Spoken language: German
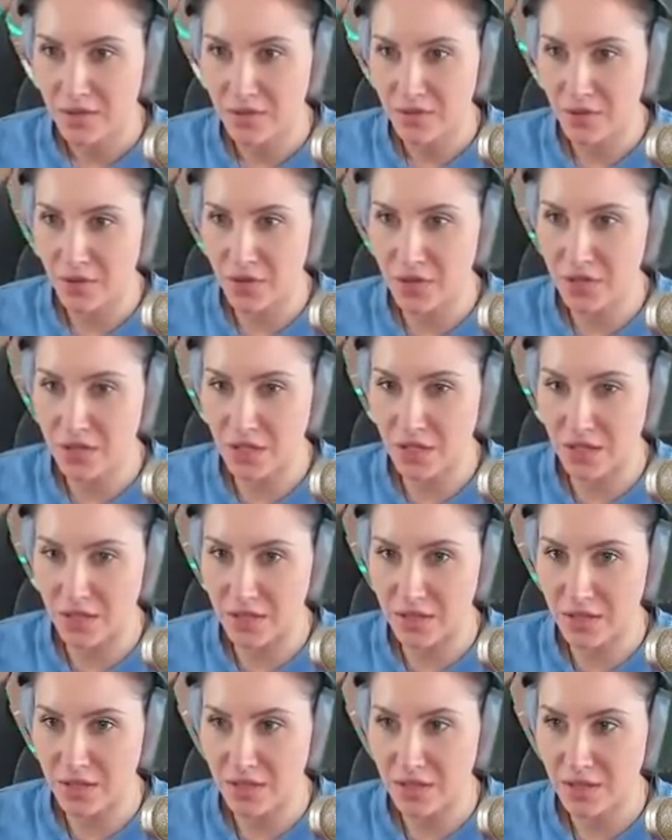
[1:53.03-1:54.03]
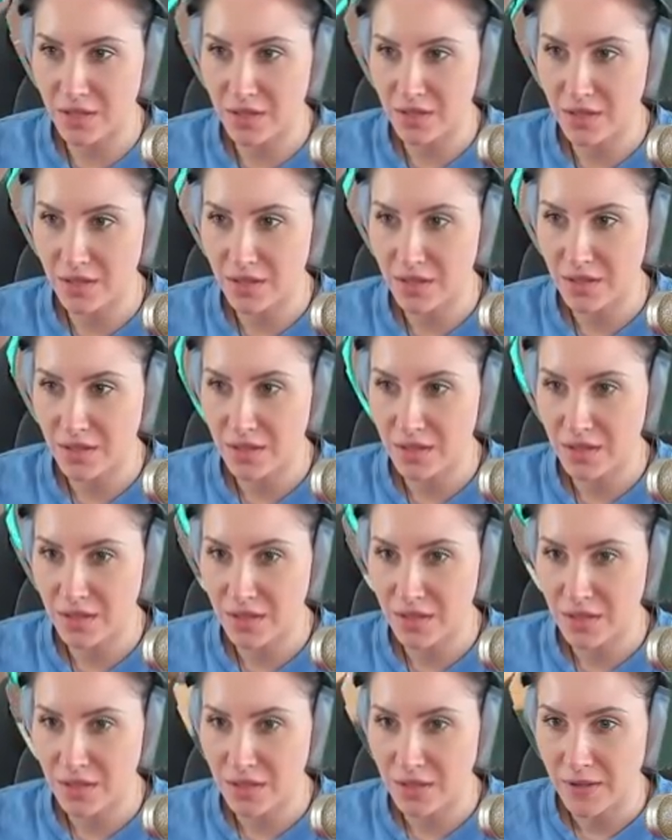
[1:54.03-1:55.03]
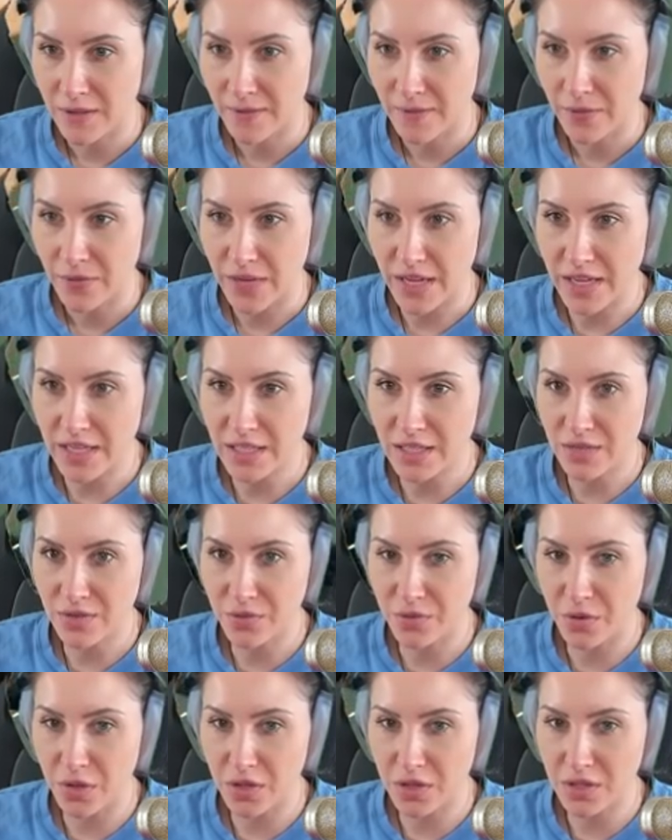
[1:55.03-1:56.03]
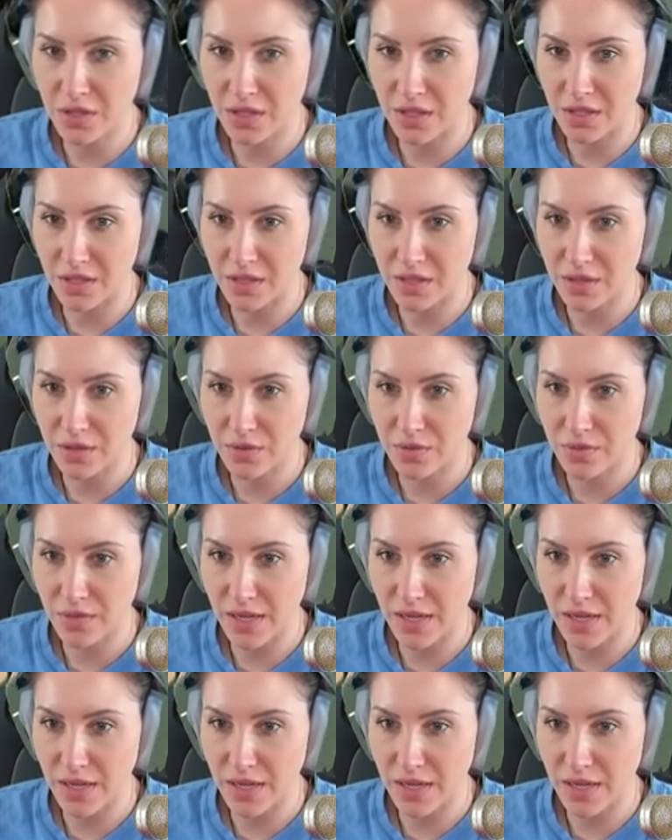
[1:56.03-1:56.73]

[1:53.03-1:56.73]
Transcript: Fürchterlich. Echt fürchterlich.